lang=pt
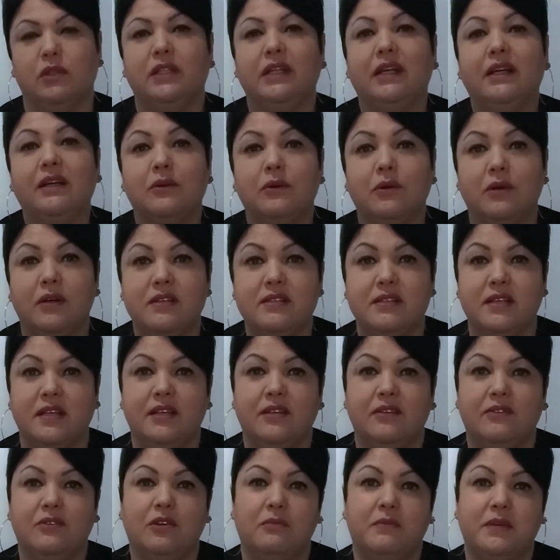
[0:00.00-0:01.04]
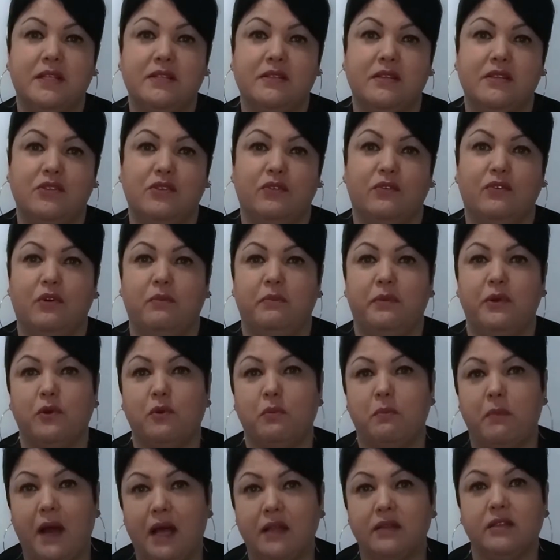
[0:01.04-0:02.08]
Outra coisa que no começo a gente ficou
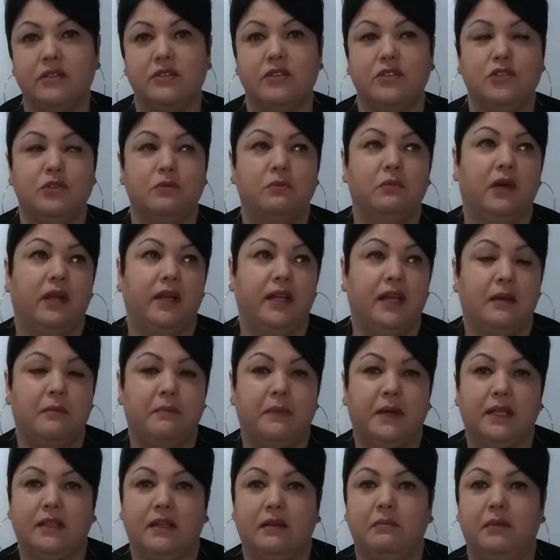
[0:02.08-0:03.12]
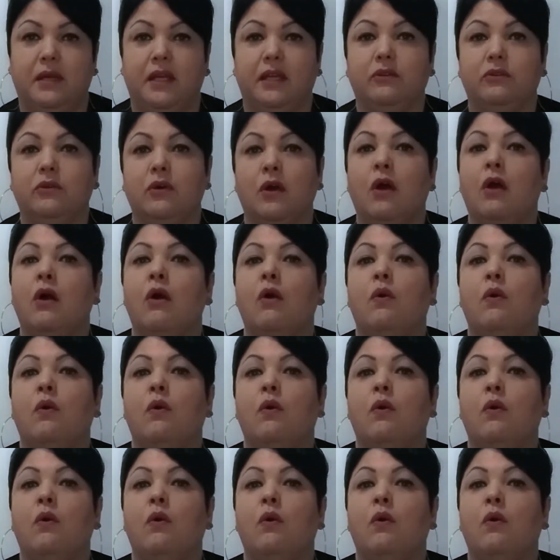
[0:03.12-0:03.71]
preocupado, que a gente mora em apartamento,